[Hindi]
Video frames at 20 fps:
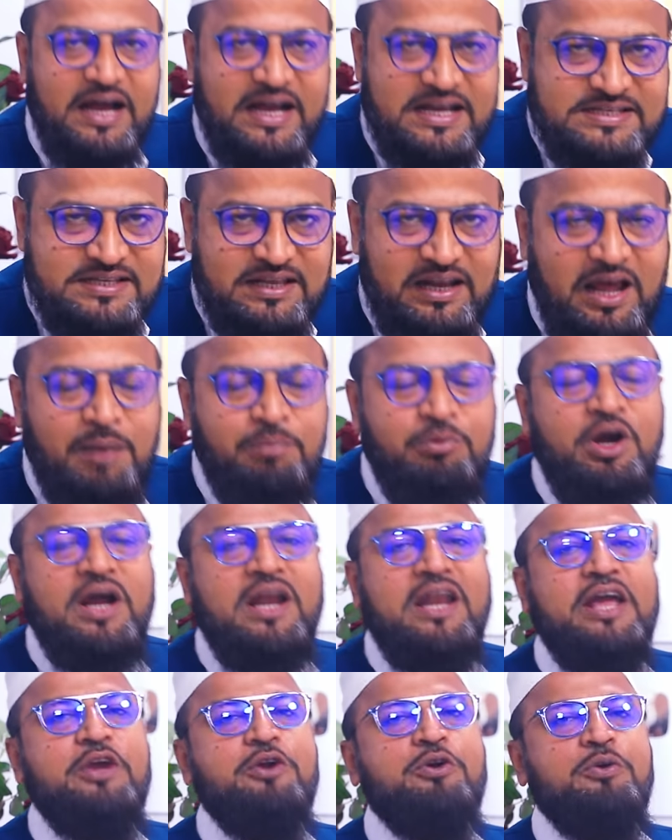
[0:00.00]

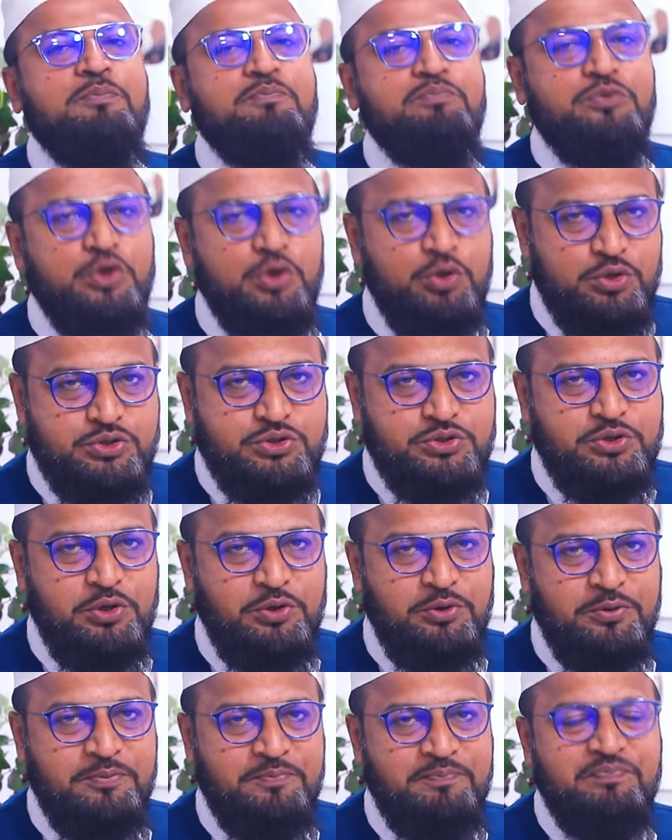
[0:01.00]
असलकुम
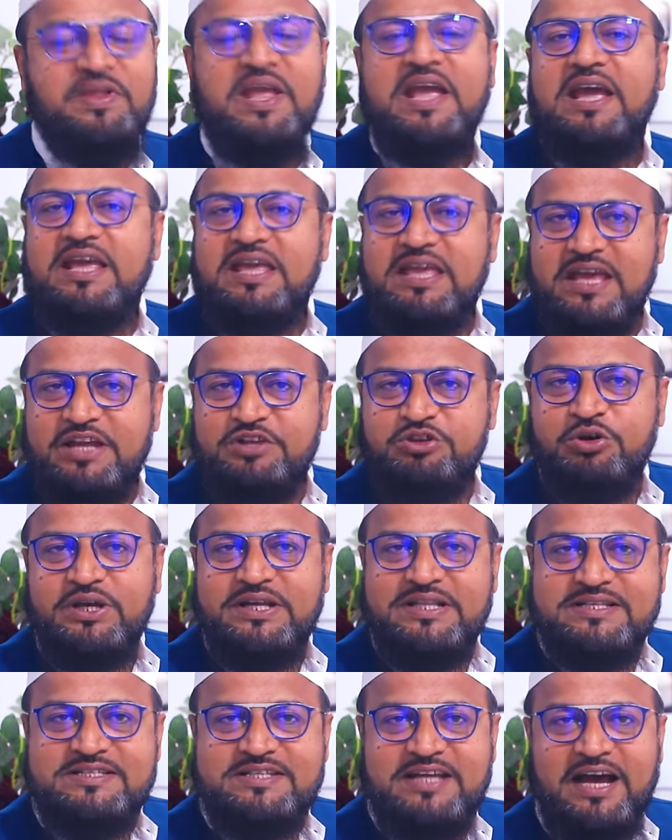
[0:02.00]
दोस्तों ये जो
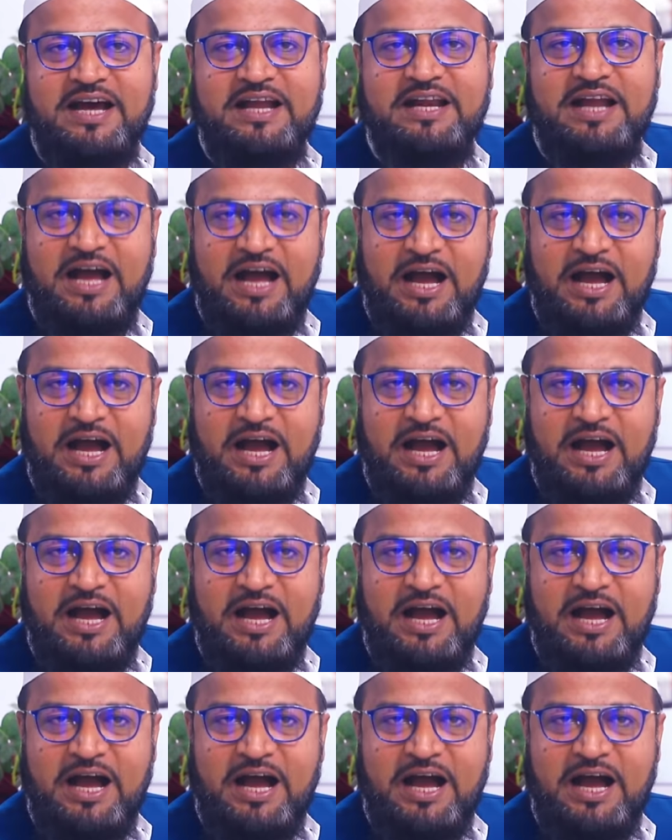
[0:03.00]
इंसान